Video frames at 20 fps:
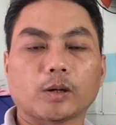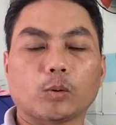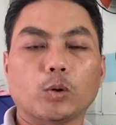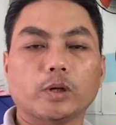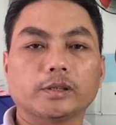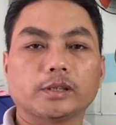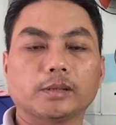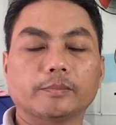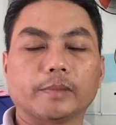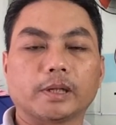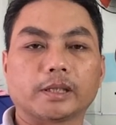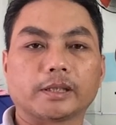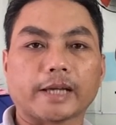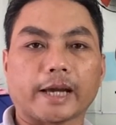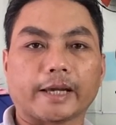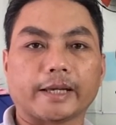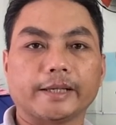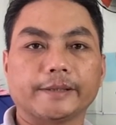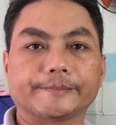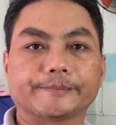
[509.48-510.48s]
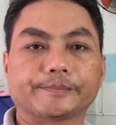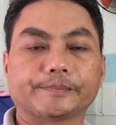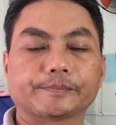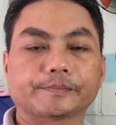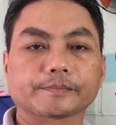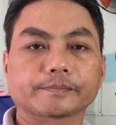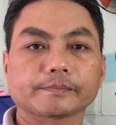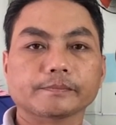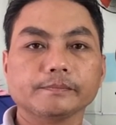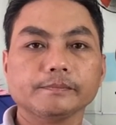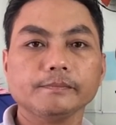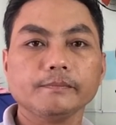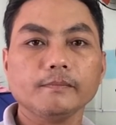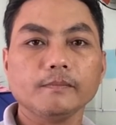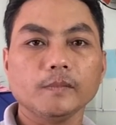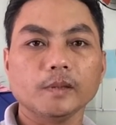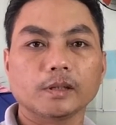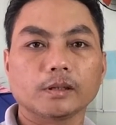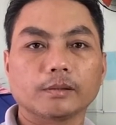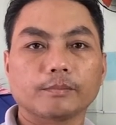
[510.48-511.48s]
và trong quá trình mình chạy
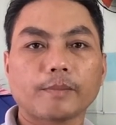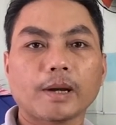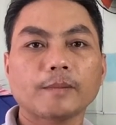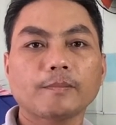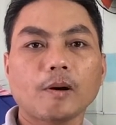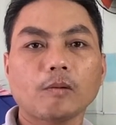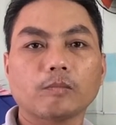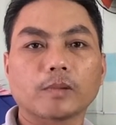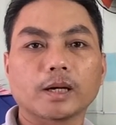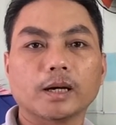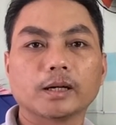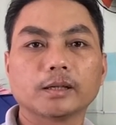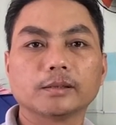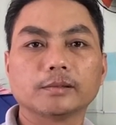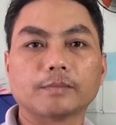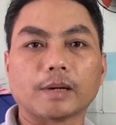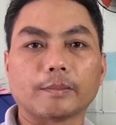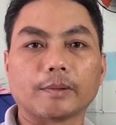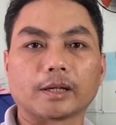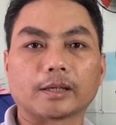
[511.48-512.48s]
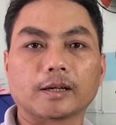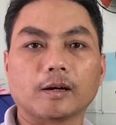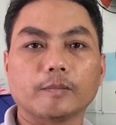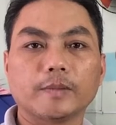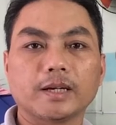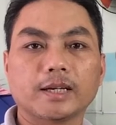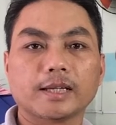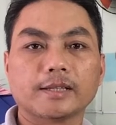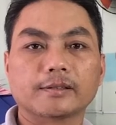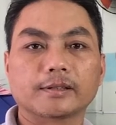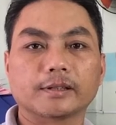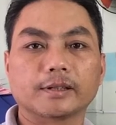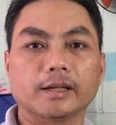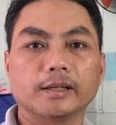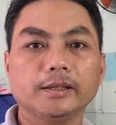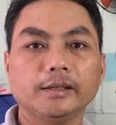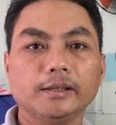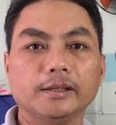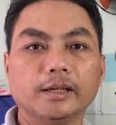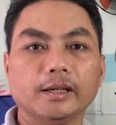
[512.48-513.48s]
máy móc bị hư mà mình không biết cách
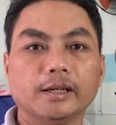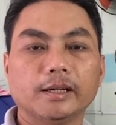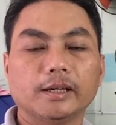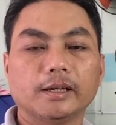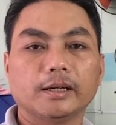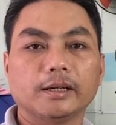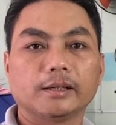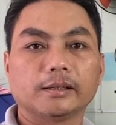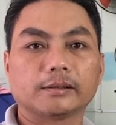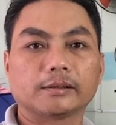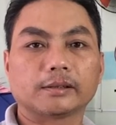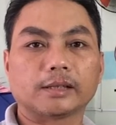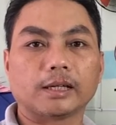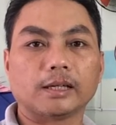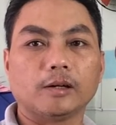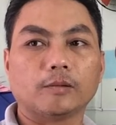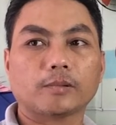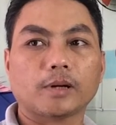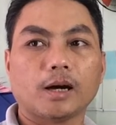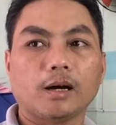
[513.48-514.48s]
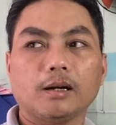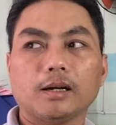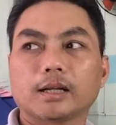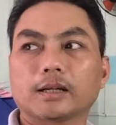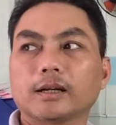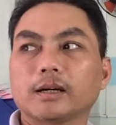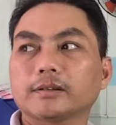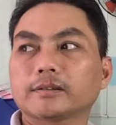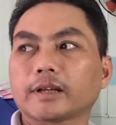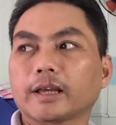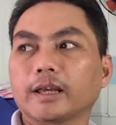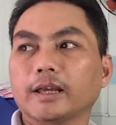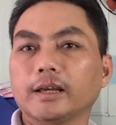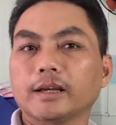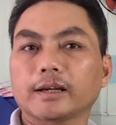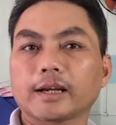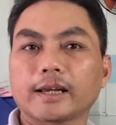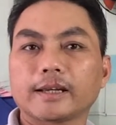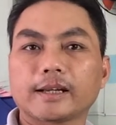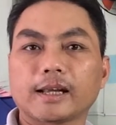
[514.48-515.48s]
xử lý thì lúc đó là nó
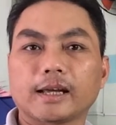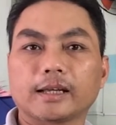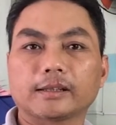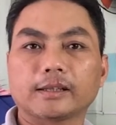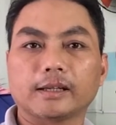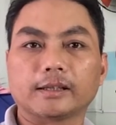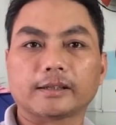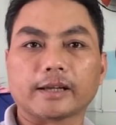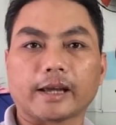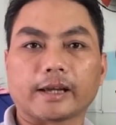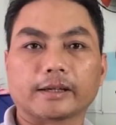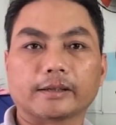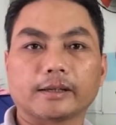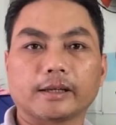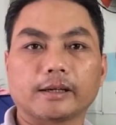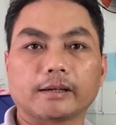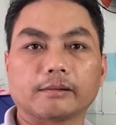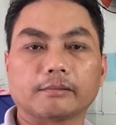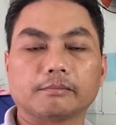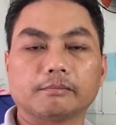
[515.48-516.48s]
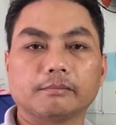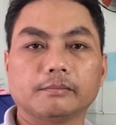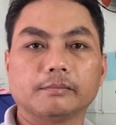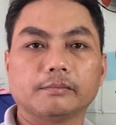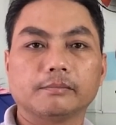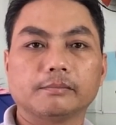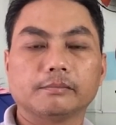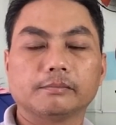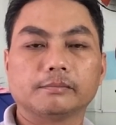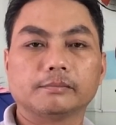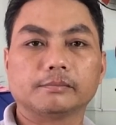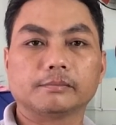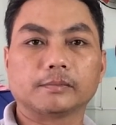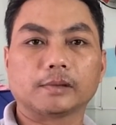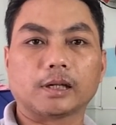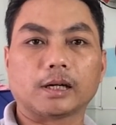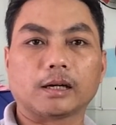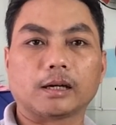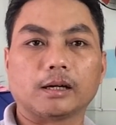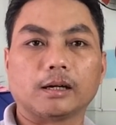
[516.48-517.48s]
sẽ gây ra tình trạng là
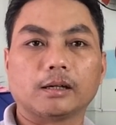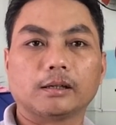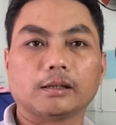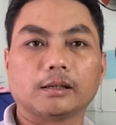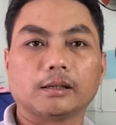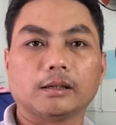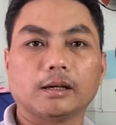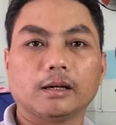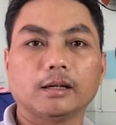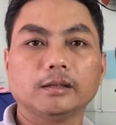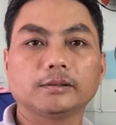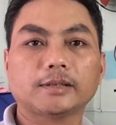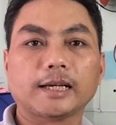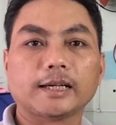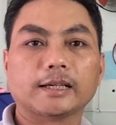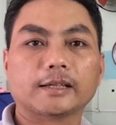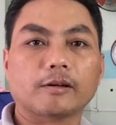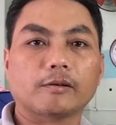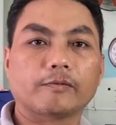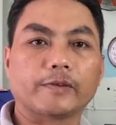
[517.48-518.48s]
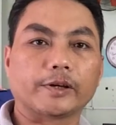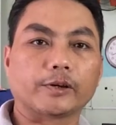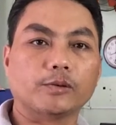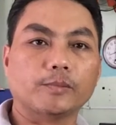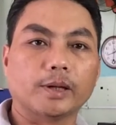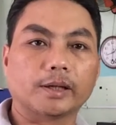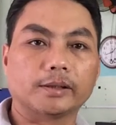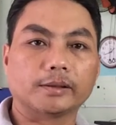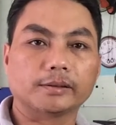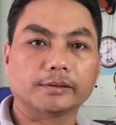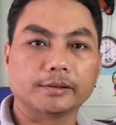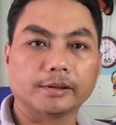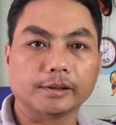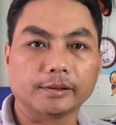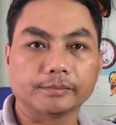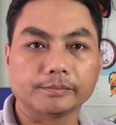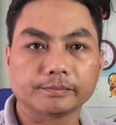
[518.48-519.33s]
à, ứ tắc cái công việc của mình